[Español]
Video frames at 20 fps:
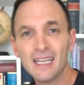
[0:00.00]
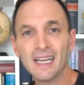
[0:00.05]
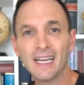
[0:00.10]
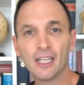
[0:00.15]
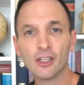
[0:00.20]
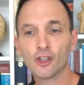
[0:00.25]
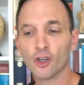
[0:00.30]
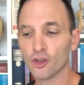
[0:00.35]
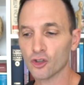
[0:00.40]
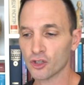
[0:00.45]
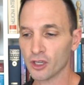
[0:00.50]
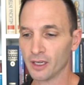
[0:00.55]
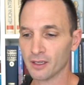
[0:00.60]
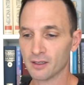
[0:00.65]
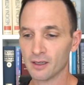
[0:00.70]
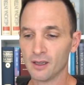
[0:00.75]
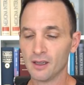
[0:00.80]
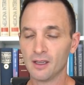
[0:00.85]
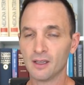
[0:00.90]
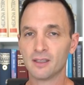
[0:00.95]

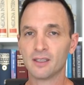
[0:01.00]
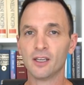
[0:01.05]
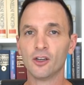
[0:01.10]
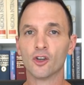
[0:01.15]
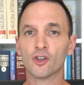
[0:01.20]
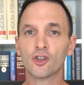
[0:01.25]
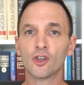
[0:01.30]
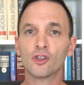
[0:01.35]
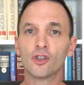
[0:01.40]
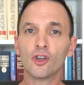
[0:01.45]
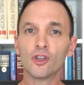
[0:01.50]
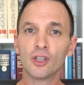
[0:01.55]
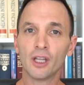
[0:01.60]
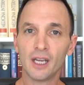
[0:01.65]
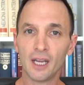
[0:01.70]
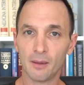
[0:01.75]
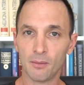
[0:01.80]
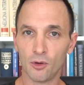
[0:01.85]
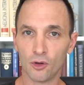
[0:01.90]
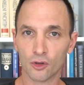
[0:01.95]
Entonces, si nosotros
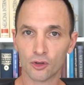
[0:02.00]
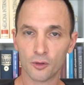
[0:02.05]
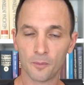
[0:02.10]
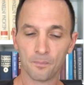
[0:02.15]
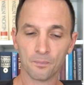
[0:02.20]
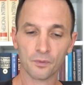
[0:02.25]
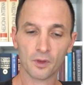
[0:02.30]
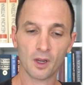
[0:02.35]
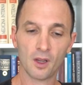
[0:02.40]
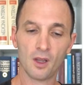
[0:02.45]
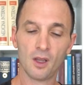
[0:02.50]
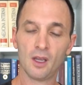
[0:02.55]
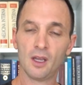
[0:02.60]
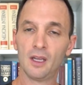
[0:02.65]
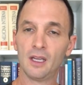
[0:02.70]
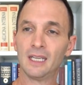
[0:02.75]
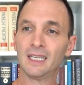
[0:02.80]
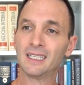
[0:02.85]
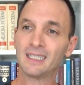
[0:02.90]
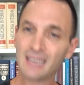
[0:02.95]
tenemos
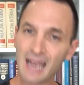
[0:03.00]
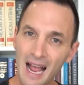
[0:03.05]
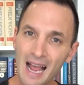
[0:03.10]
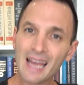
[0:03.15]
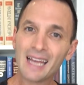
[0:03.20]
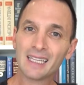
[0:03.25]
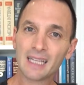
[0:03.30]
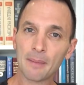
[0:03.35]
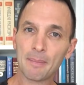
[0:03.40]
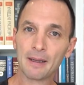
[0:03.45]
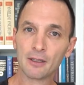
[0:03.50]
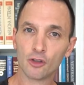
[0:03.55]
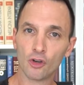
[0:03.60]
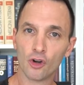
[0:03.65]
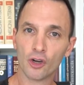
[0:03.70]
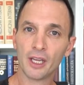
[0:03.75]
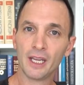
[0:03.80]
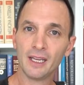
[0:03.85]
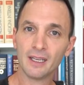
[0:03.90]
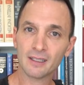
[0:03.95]
ya esta
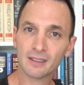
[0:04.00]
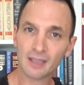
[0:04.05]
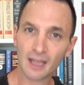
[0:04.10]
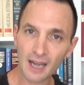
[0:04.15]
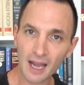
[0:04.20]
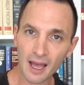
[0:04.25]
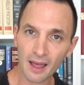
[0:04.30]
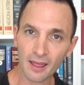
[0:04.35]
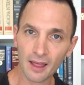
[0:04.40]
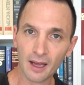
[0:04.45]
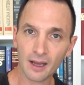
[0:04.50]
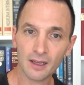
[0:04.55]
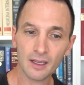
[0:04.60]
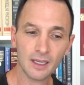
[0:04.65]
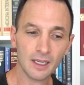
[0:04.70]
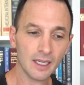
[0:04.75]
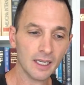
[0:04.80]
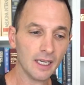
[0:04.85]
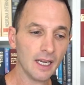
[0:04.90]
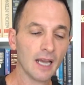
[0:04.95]
patología instalada
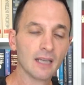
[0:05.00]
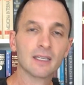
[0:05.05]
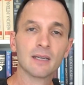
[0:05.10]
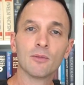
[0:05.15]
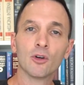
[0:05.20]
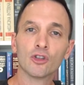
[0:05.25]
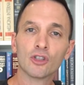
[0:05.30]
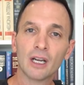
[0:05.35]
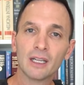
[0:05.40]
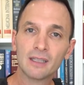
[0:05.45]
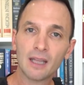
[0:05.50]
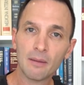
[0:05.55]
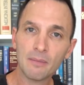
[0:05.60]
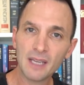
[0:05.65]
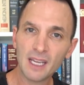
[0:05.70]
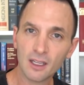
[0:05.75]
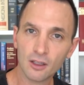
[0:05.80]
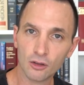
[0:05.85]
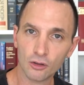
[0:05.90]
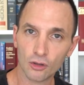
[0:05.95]
y hacemos
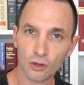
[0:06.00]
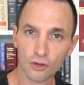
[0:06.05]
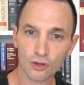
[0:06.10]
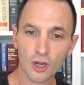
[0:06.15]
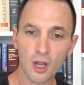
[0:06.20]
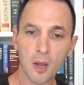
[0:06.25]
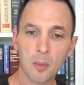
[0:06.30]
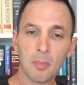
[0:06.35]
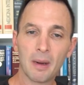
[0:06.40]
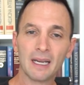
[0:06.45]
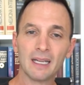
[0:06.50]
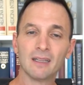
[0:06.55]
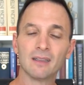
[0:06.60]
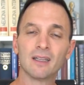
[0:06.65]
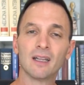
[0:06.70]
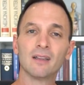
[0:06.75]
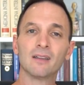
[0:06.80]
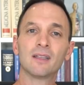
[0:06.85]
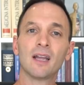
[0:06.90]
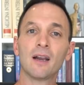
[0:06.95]
tratamientos para
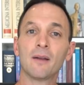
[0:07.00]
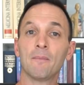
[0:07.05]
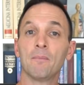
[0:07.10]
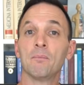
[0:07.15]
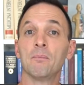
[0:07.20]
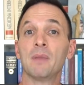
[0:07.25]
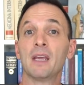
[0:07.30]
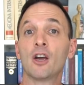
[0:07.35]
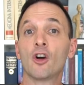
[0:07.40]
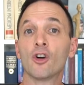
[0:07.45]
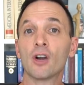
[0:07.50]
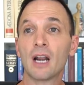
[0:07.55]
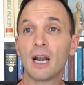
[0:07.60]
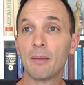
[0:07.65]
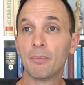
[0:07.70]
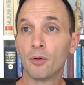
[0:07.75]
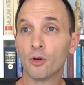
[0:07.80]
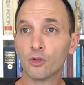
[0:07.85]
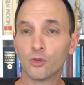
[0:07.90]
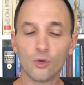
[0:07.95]
intentar mejorar
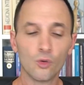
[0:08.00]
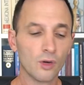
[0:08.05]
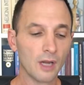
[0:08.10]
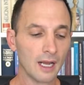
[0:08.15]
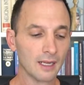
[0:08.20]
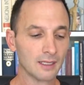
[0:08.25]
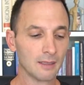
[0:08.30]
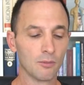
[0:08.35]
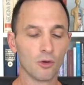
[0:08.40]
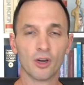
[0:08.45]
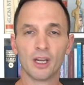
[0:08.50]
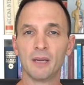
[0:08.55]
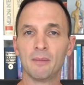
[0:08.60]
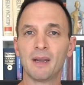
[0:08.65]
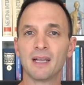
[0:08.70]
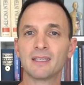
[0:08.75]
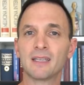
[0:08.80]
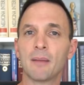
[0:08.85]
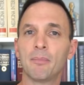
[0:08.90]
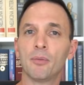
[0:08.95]
la postura, hacemos
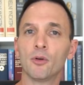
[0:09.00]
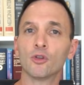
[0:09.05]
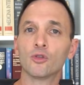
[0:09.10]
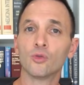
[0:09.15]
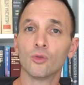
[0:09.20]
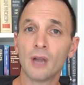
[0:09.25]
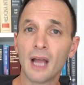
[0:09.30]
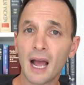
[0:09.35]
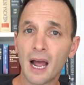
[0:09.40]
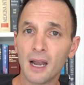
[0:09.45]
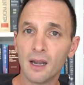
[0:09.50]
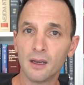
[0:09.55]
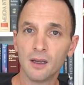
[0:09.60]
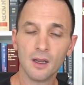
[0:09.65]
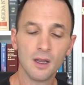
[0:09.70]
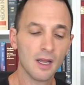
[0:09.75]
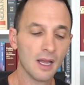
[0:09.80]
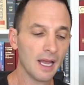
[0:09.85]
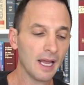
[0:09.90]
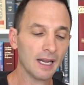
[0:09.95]
gimnasia postural,
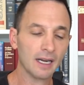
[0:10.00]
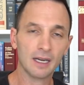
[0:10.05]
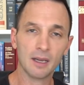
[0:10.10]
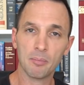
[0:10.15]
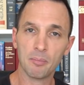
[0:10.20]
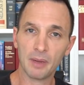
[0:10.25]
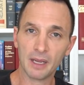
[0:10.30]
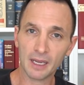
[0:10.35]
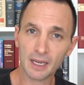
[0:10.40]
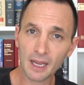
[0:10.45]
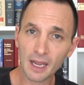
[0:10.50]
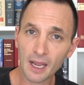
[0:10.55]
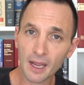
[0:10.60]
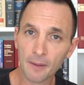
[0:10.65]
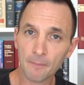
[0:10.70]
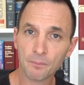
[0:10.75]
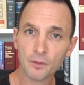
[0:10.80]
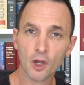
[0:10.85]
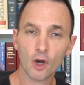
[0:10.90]
RPG,